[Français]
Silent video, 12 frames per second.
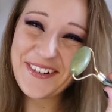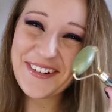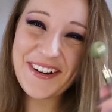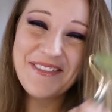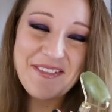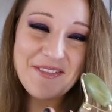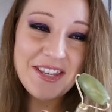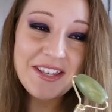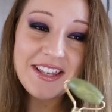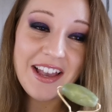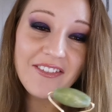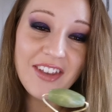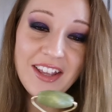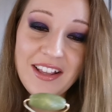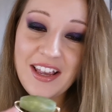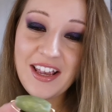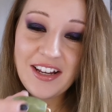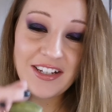du coup, j'ai eu une petite serviette.
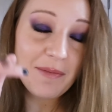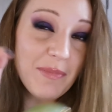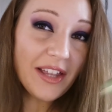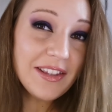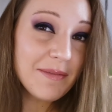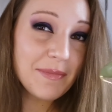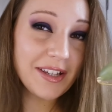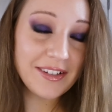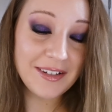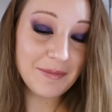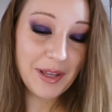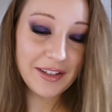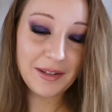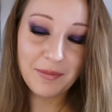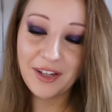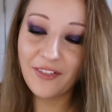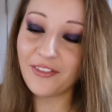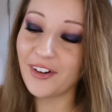J'ai bien aimé, j'ai bien aimé.